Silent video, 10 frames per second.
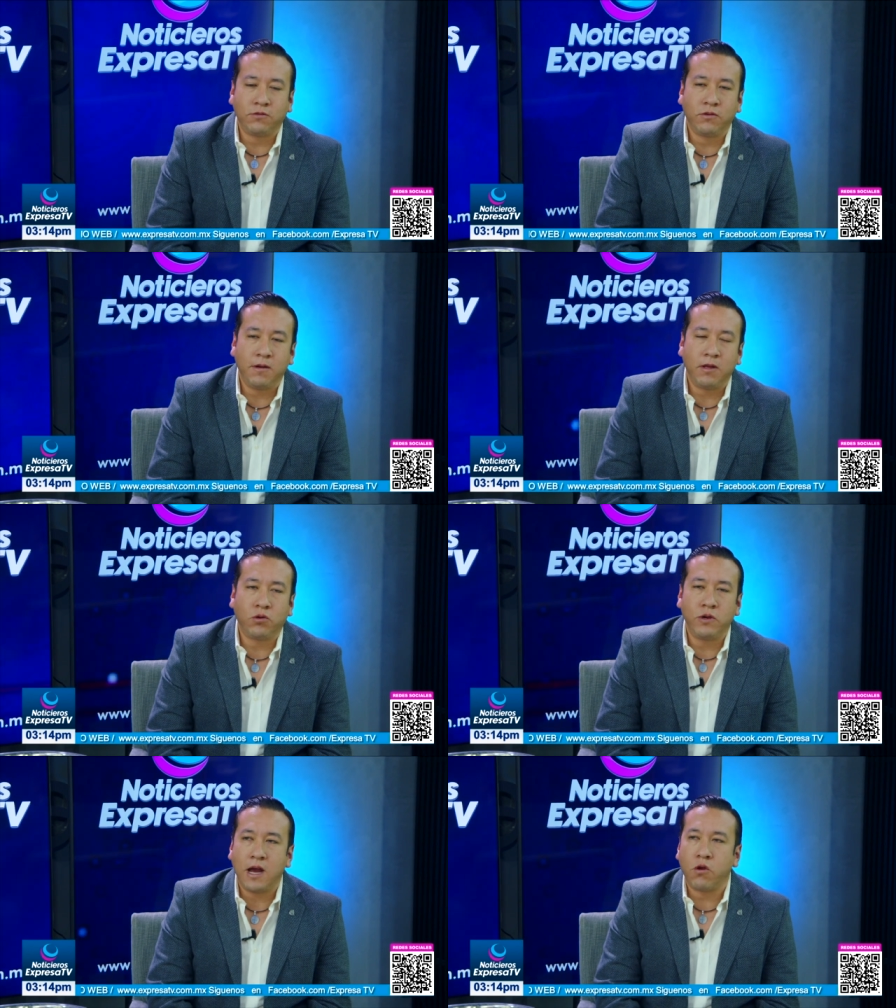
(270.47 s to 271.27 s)
es un
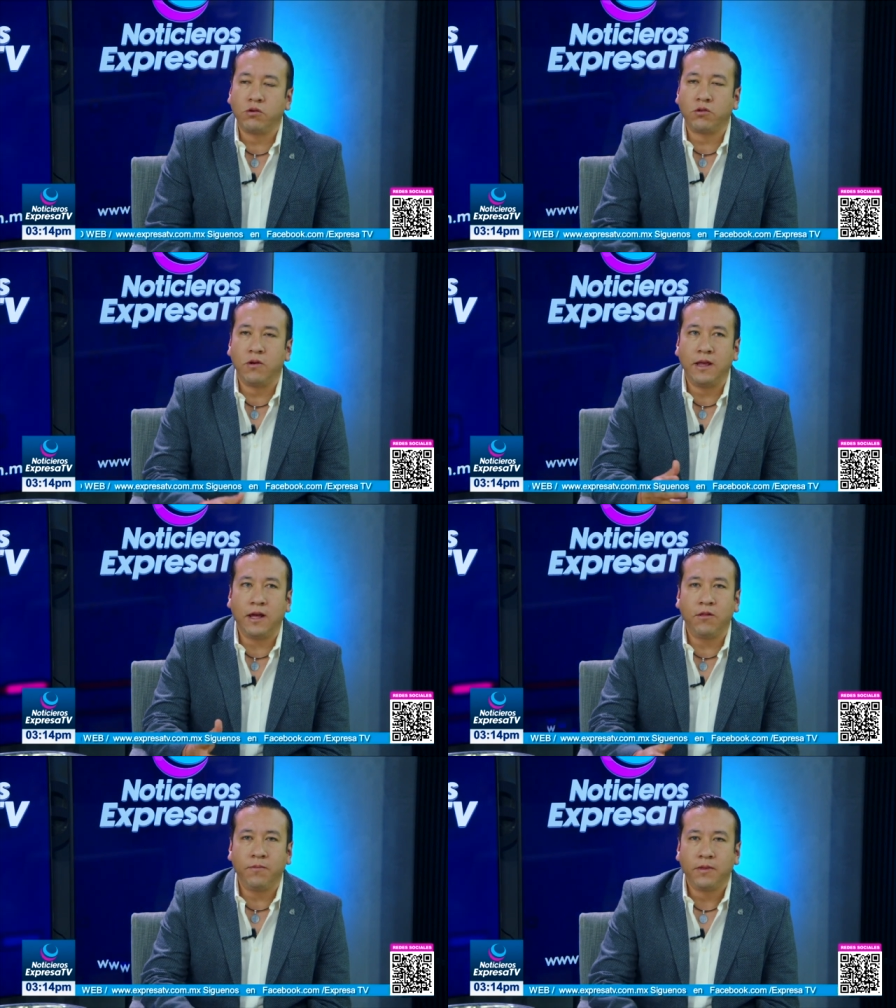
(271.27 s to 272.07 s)
evento ya
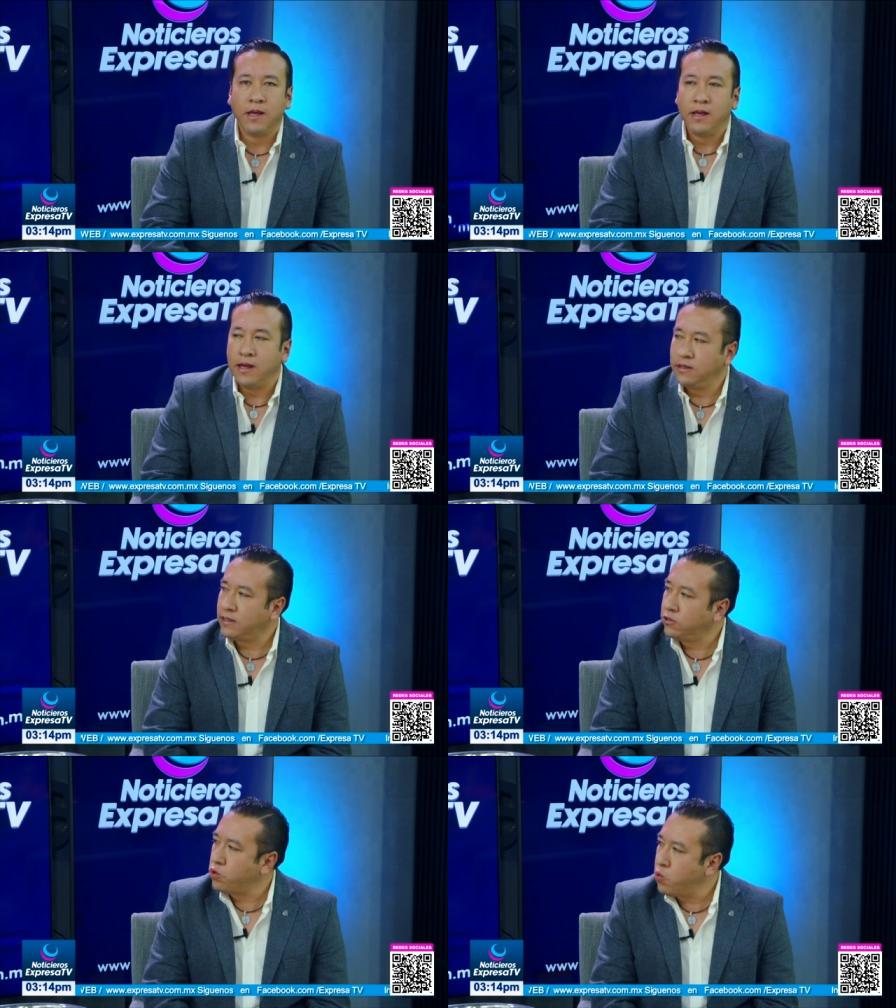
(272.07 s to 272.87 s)
consolidado,
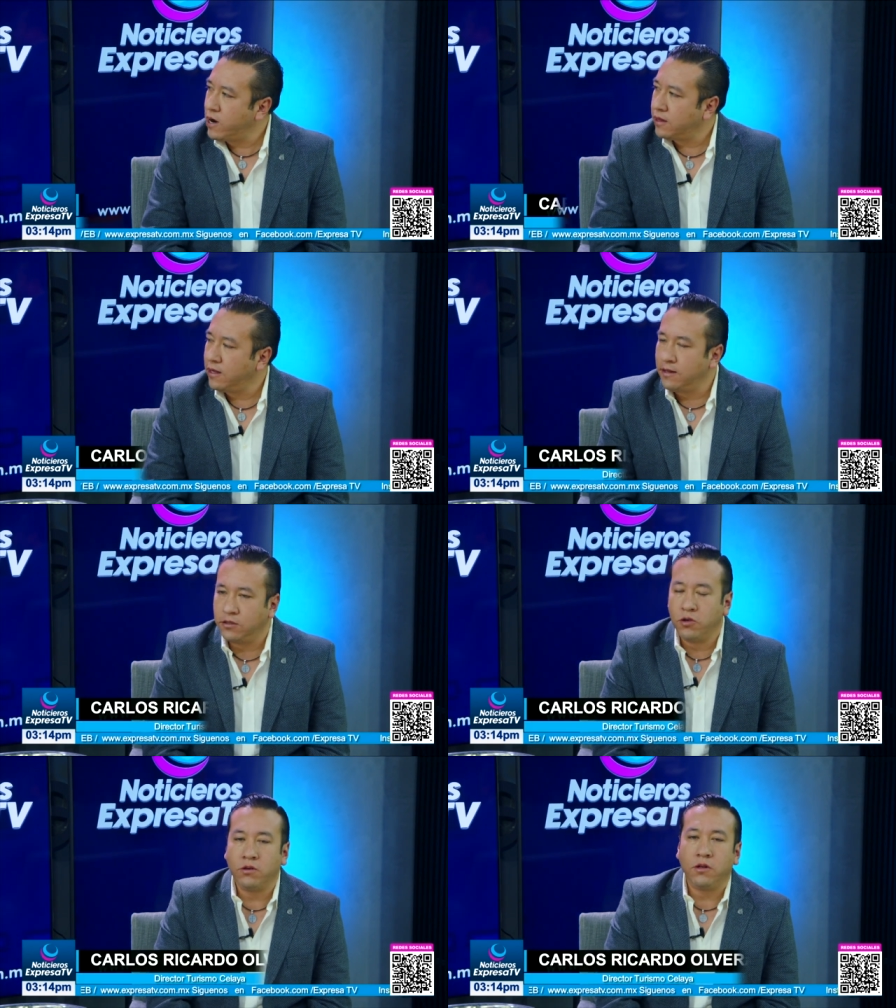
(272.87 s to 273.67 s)
esta es su cuarta
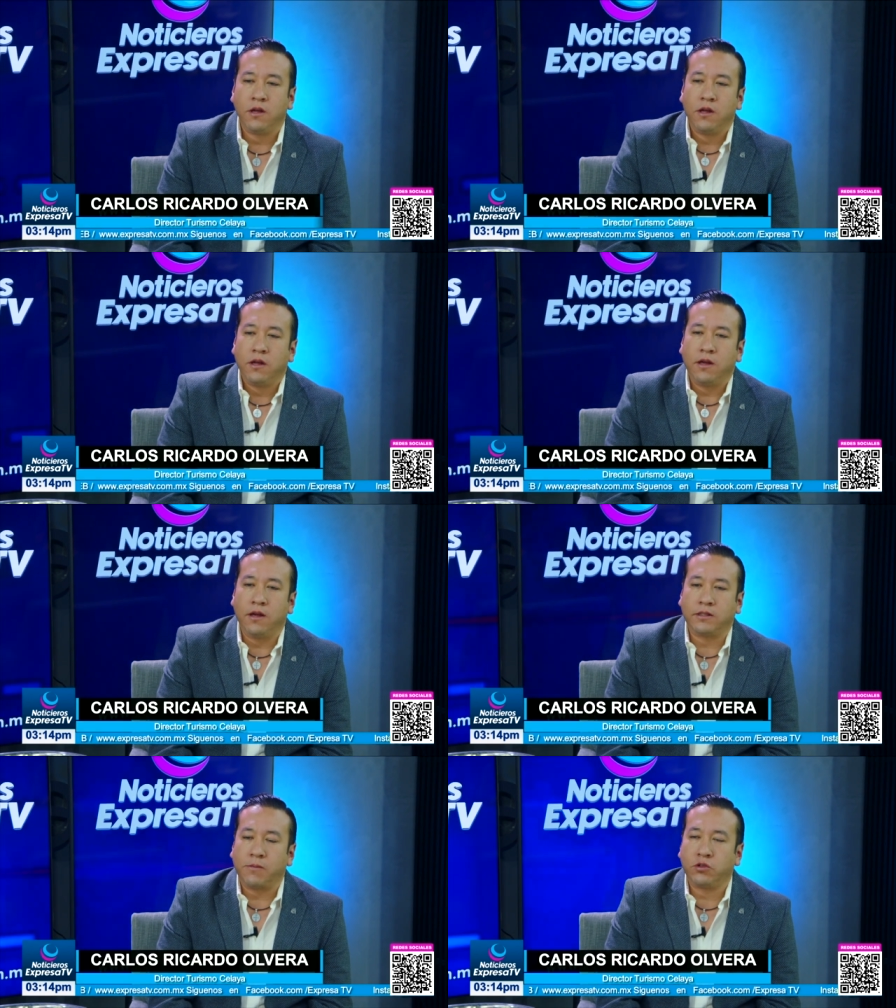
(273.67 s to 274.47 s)
edición,
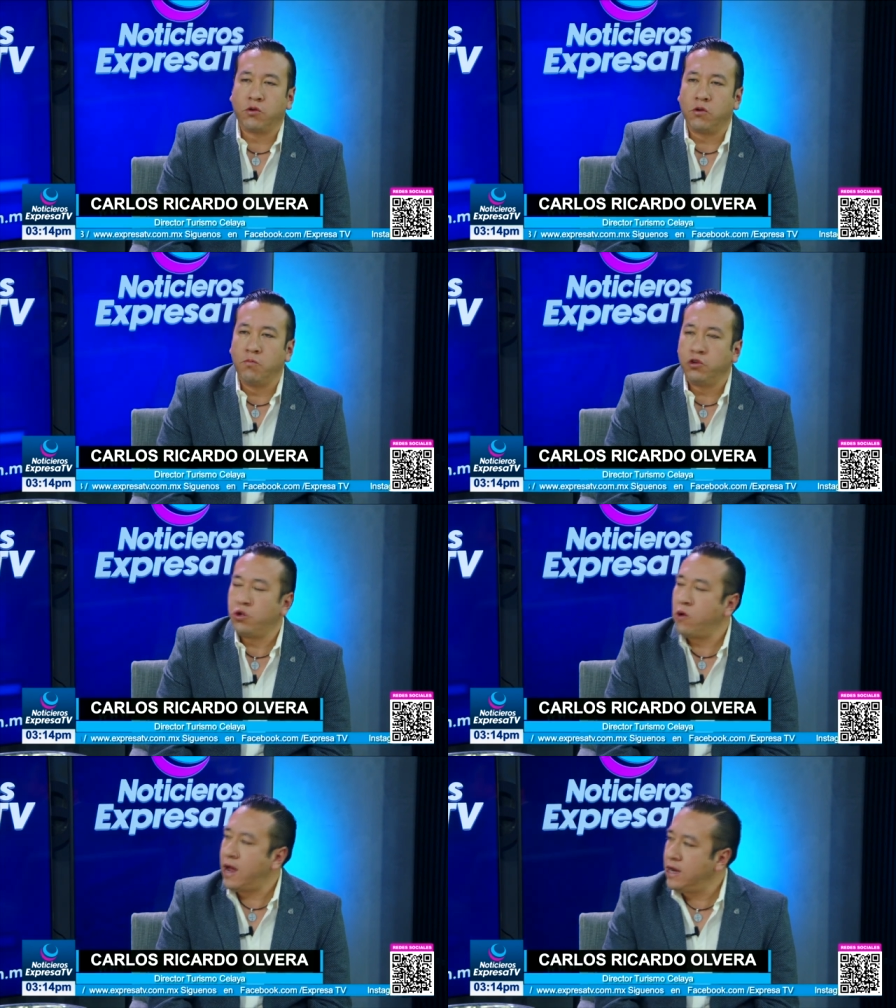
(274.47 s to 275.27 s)
estamos con
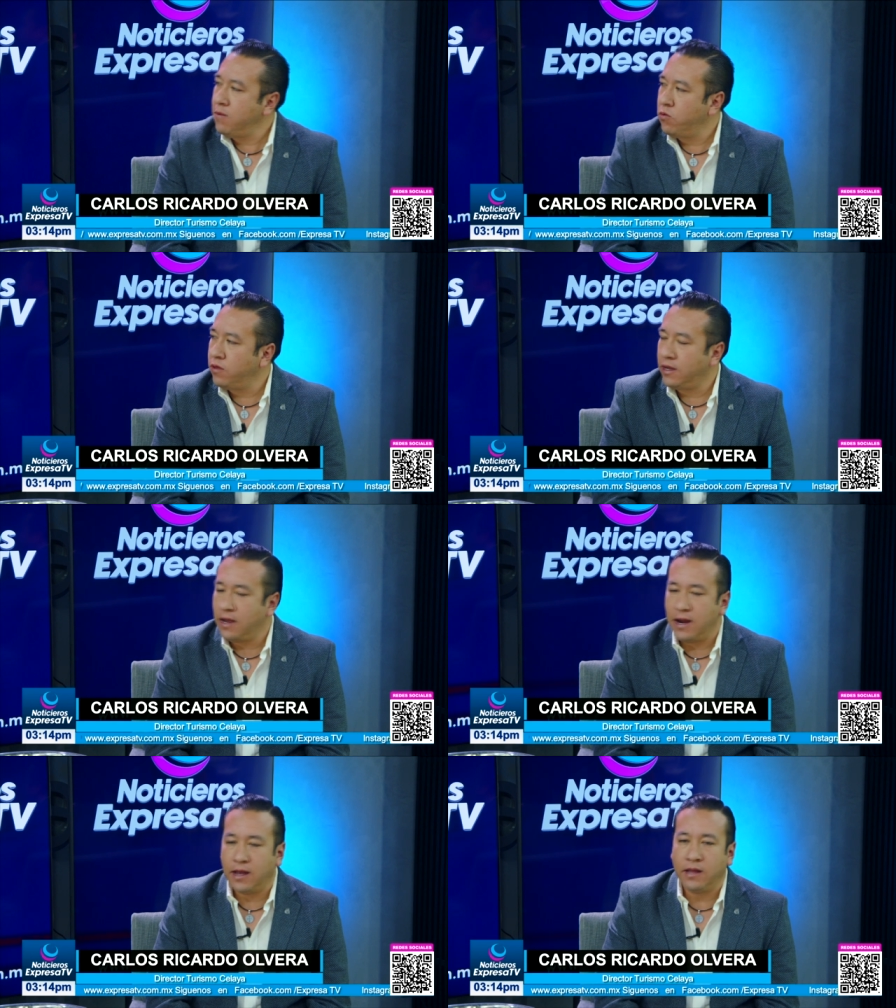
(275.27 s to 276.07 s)
mucho ánimo de
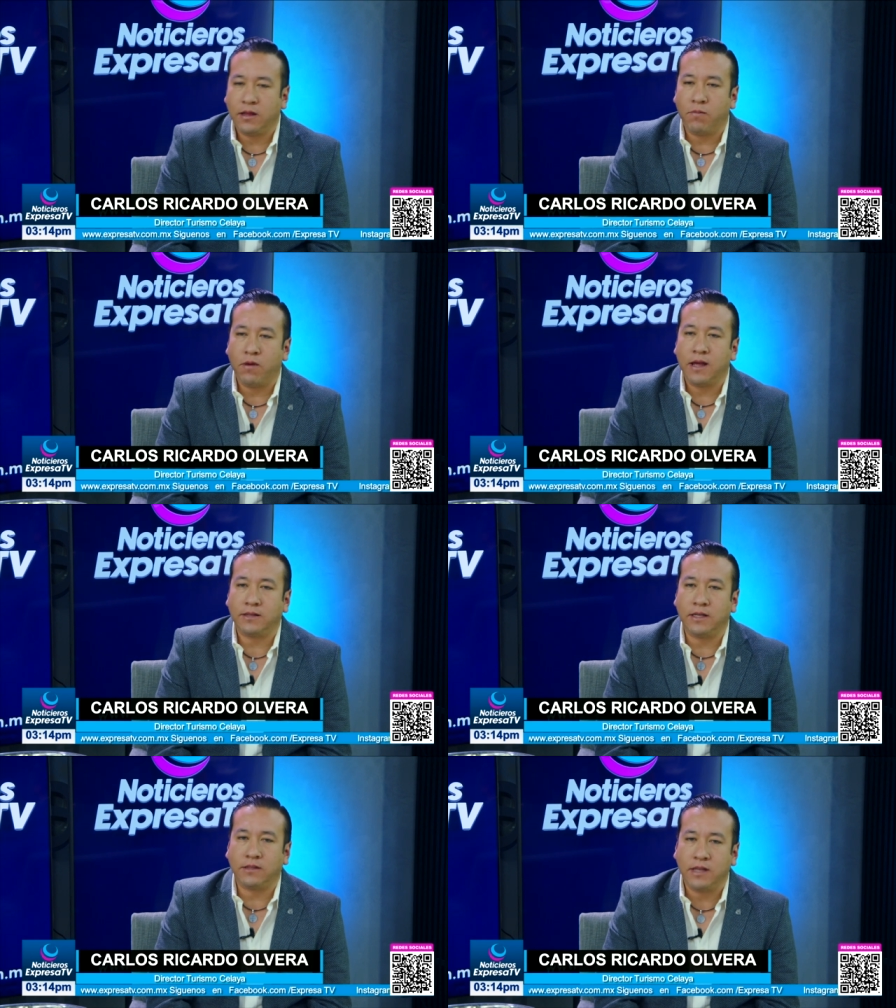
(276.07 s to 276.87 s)
que la gente pueda
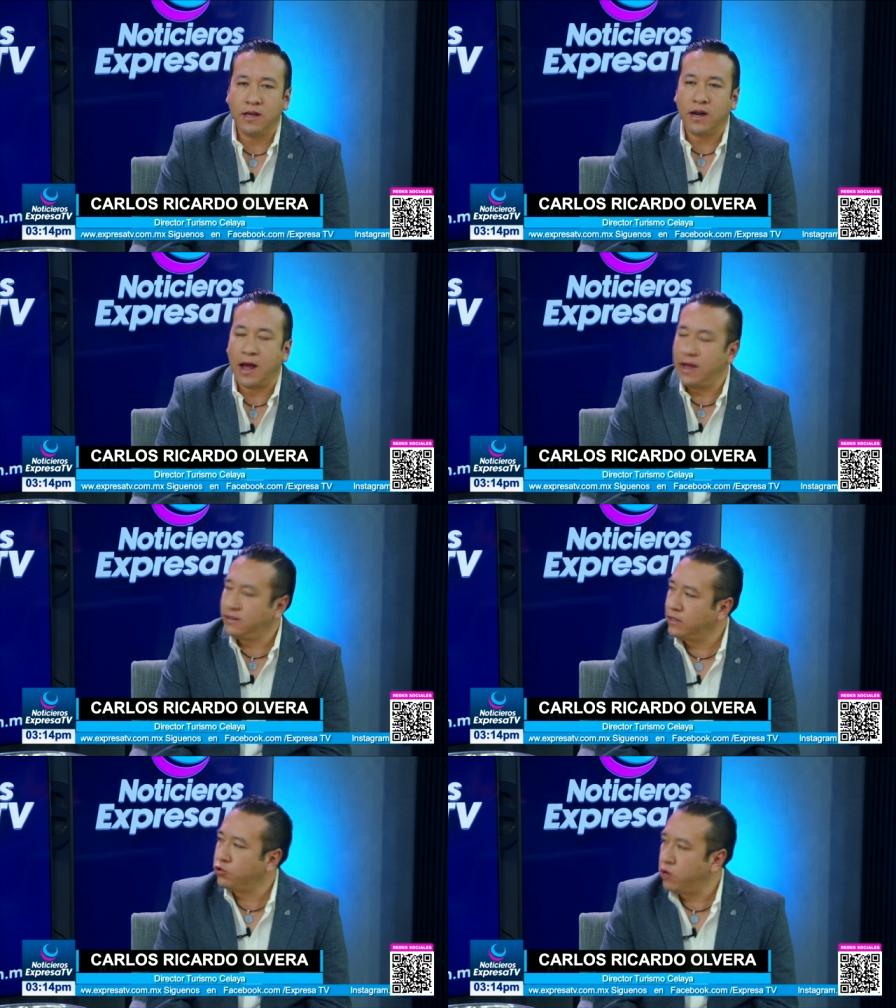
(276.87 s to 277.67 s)
asistir a
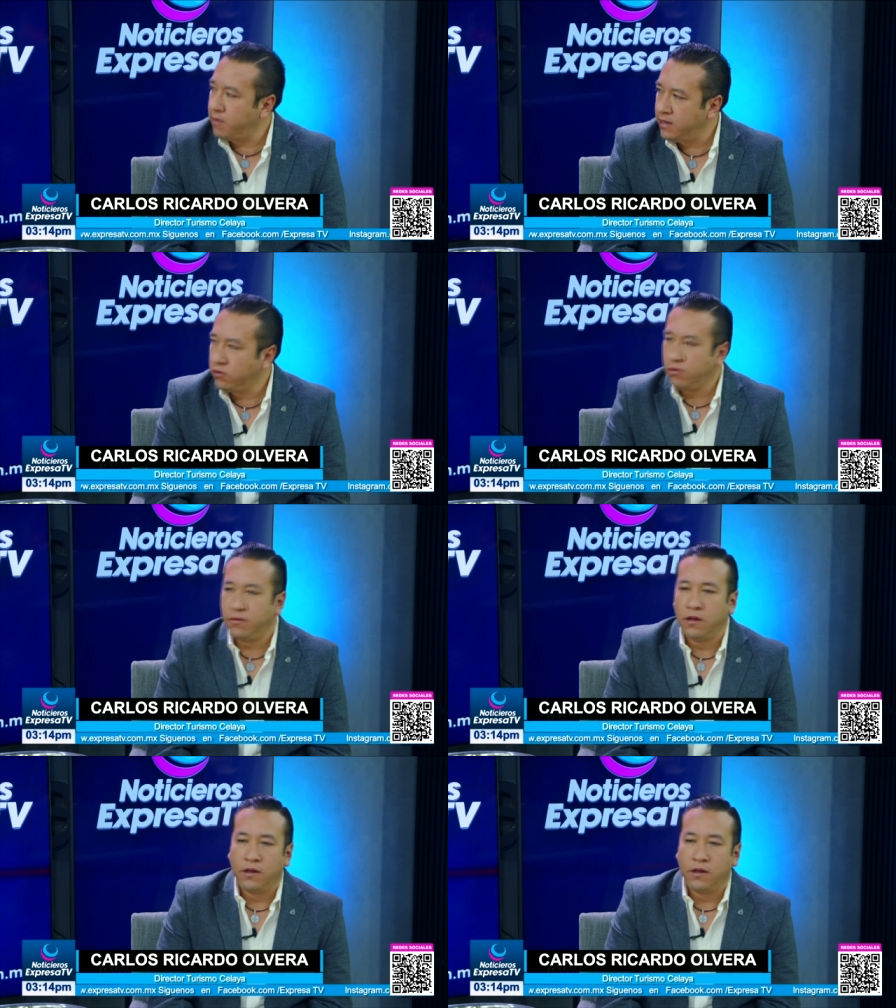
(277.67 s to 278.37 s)
este su evento.